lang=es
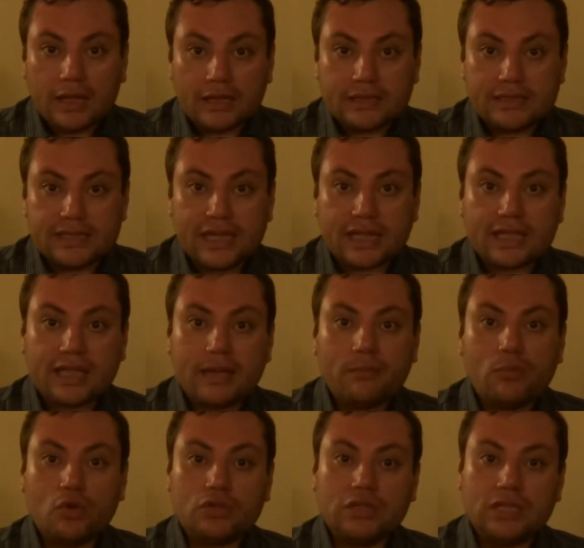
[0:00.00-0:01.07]
ya que
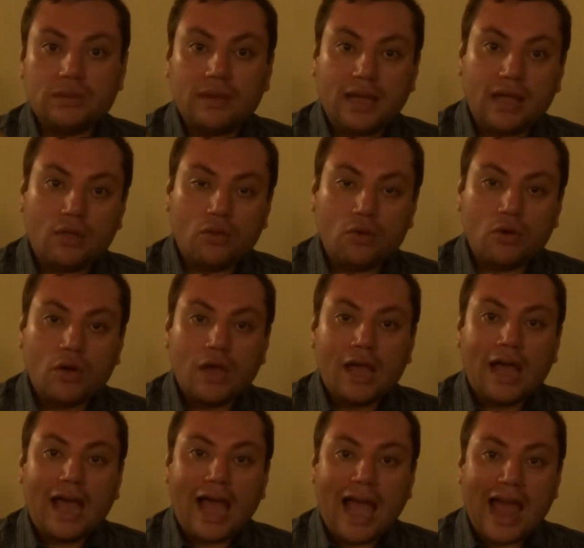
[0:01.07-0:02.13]
motivado
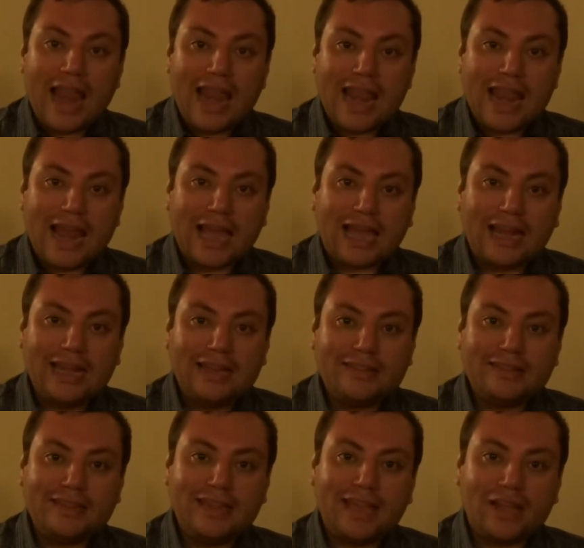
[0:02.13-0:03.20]
a la
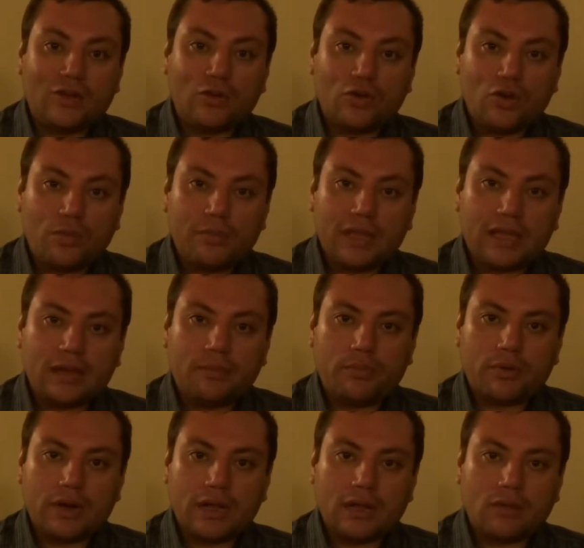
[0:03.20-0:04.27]
crisis económica
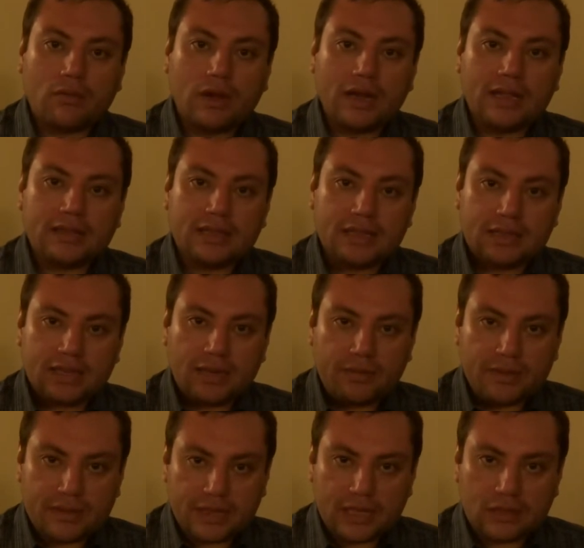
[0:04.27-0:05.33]
por la cual está
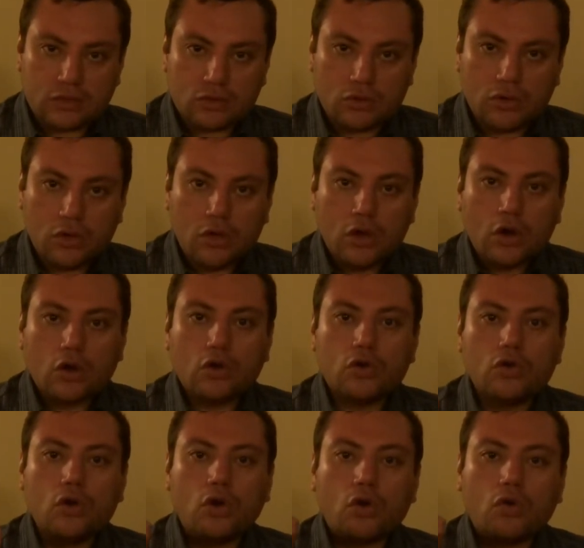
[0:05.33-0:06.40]
atravesando,
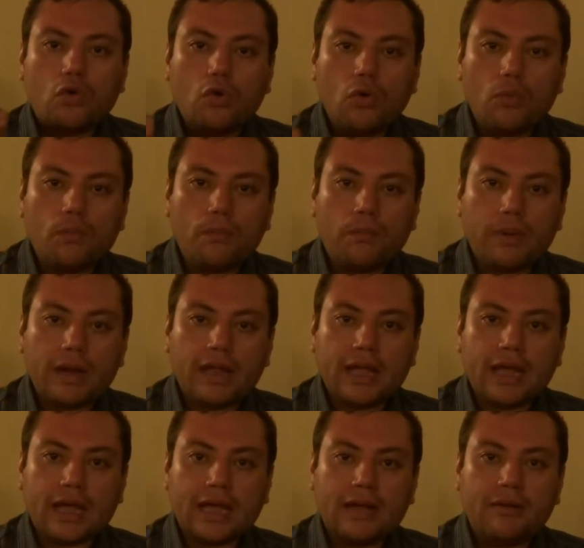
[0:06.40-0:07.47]
no cumple
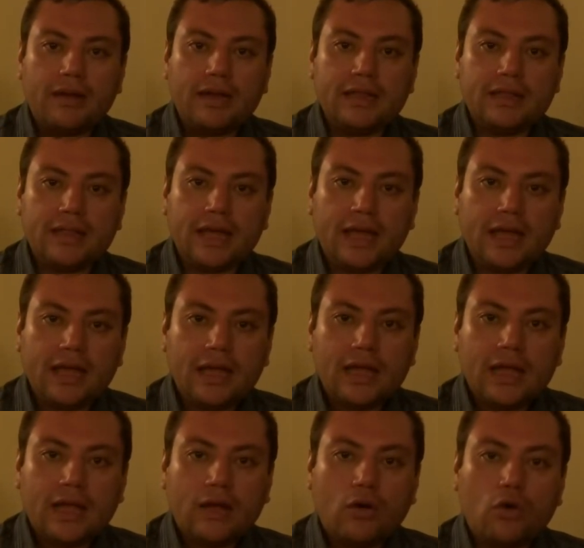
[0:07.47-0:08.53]
a cabalidad
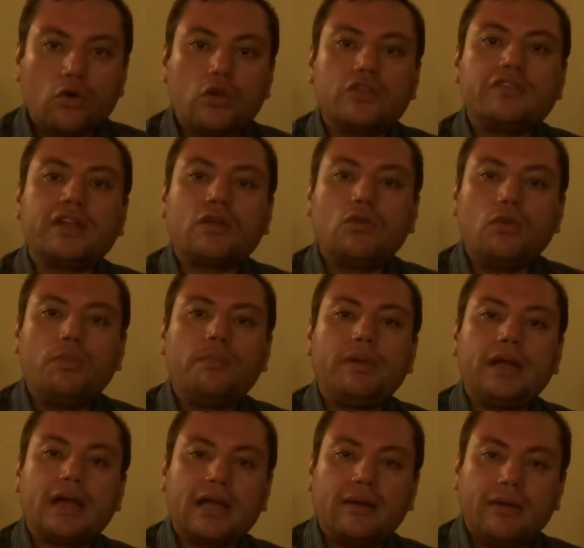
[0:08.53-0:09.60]
o no se
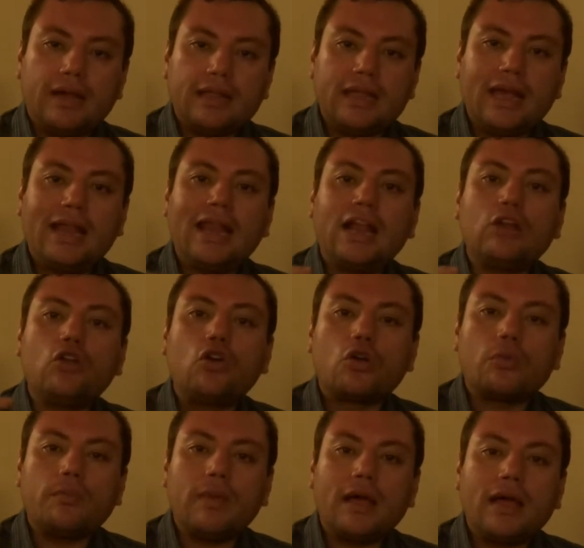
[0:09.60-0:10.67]
cumple a cabalidad la
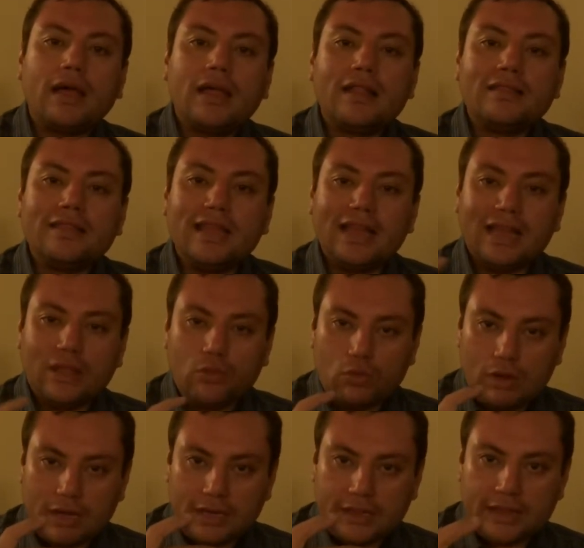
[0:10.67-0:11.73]
norma de la
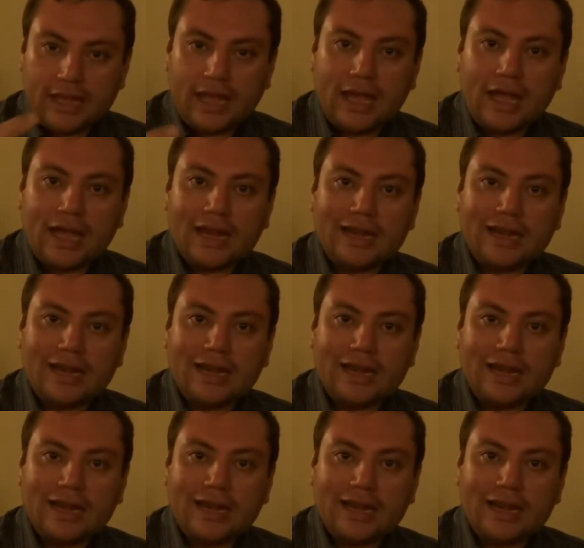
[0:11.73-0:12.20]
dualidad